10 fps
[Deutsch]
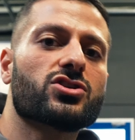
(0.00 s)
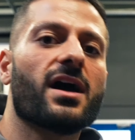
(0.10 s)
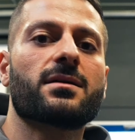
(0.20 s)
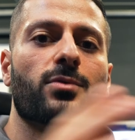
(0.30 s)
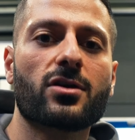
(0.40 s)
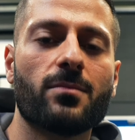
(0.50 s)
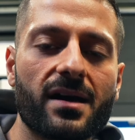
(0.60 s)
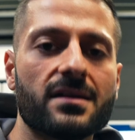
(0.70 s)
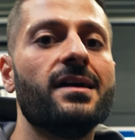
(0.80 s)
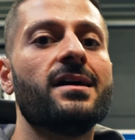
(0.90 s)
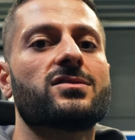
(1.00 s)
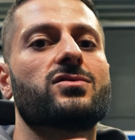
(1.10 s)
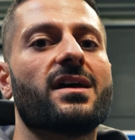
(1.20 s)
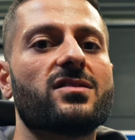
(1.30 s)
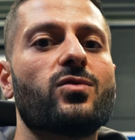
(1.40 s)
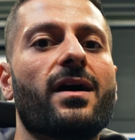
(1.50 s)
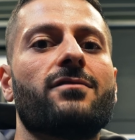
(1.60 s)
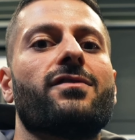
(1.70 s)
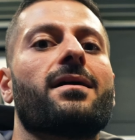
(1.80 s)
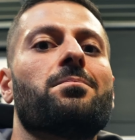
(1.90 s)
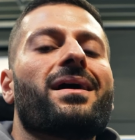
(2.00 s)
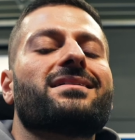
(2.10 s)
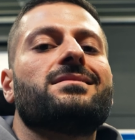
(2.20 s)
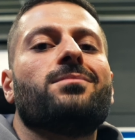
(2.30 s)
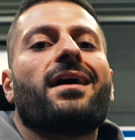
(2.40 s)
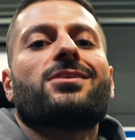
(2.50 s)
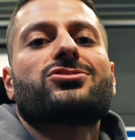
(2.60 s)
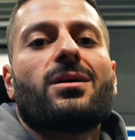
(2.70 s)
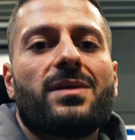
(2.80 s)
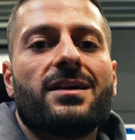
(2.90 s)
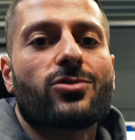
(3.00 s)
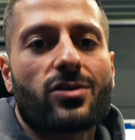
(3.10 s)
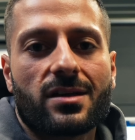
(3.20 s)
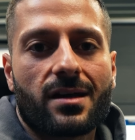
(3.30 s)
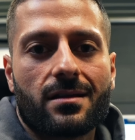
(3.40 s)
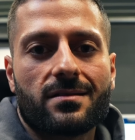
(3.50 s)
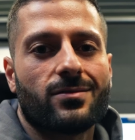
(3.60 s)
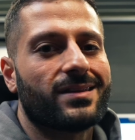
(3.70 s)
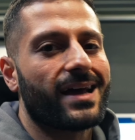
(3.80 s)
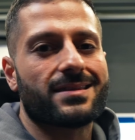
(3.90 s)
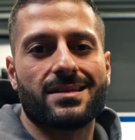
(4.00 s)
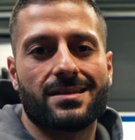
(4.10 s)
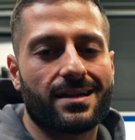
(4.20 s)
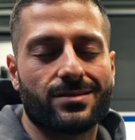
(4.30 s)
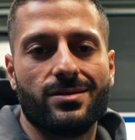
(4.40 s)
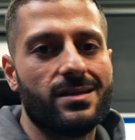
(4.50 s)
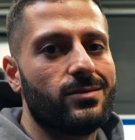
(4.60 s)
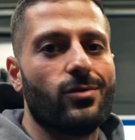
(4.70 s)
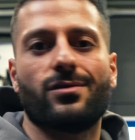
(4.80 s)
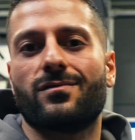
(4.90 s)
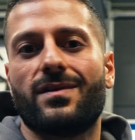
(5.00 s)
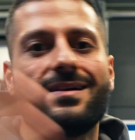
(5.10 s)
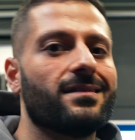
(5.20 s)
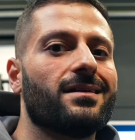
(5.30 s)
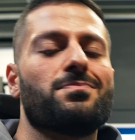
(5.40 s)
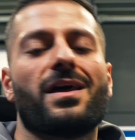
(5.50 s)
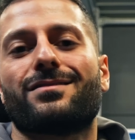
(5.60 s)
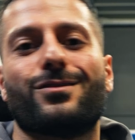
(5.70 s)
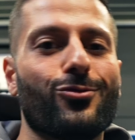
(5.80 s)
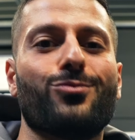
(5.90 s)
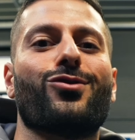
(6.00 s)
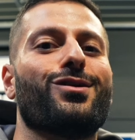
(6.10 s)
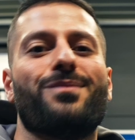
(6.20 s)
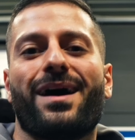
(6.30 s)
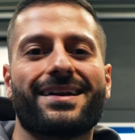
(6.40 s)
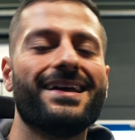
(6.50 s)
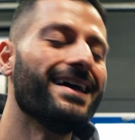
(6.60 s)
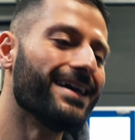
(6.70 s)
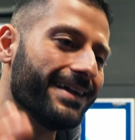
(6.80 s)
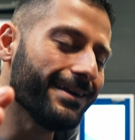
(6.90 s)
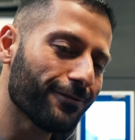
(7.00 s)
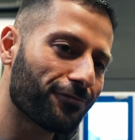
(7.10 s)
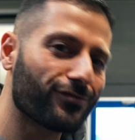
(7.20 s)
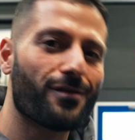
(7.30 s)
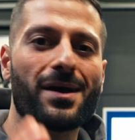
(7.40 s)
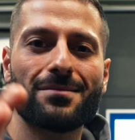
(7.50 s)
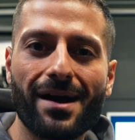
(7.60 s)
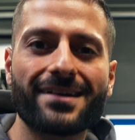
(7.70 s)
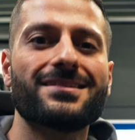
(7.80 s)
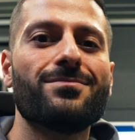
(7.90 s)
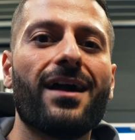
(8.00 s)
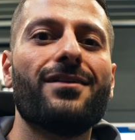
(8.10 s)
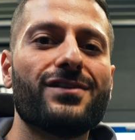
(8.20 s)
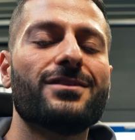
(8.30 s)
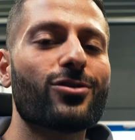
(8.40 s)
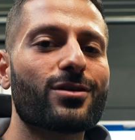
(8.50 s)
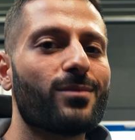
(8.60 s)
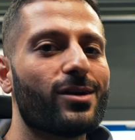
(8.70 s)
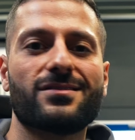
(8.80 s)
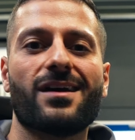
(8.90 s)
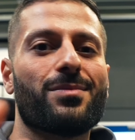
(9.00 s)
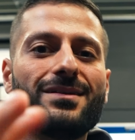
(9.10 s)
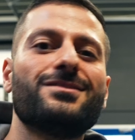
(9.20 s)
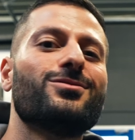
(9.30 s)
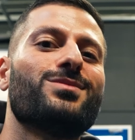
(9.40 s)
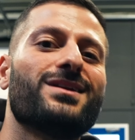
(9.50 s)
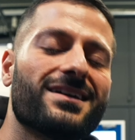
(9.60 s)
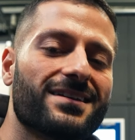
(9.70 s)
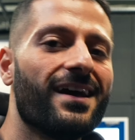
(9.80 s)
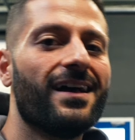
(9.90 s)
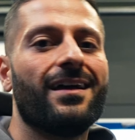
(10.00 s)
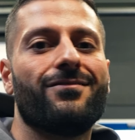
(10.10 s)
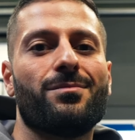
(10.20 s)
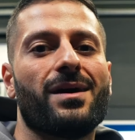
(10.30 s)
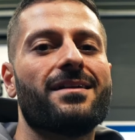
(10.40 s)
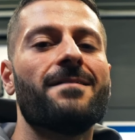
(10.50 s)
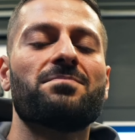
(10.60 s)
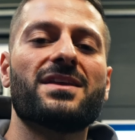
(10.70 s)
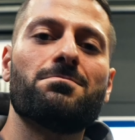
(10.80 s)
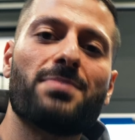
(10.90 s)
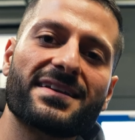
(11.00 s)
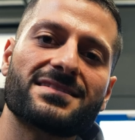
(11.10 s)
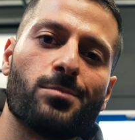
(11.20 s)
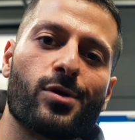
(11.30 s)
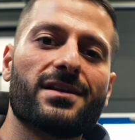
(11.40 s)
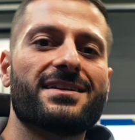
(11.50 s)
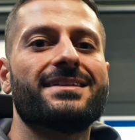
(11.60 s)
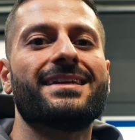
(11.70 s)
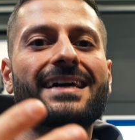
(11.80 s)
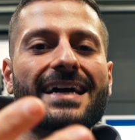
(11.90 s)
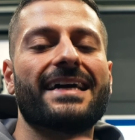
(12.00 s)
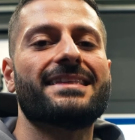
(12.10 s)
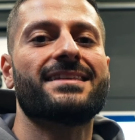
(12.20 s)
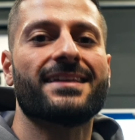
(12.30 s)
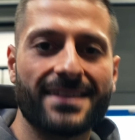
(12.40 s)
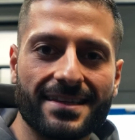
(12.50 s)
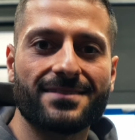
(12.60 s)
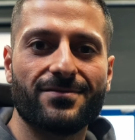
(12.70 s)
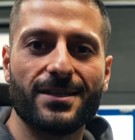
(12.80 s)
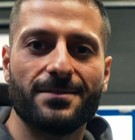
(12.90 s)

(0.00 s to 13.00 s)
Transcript: starke Brücke machen, sodass du einfach maximal stabil drücken kannst. Und that's it. Also nicht irgendwelche Gymnastikübungen machen. Hilft, wenn man maximal viel drücken möchte, aber nicht unbedingt, wenn man den bestmöglichen Reiz setzen will.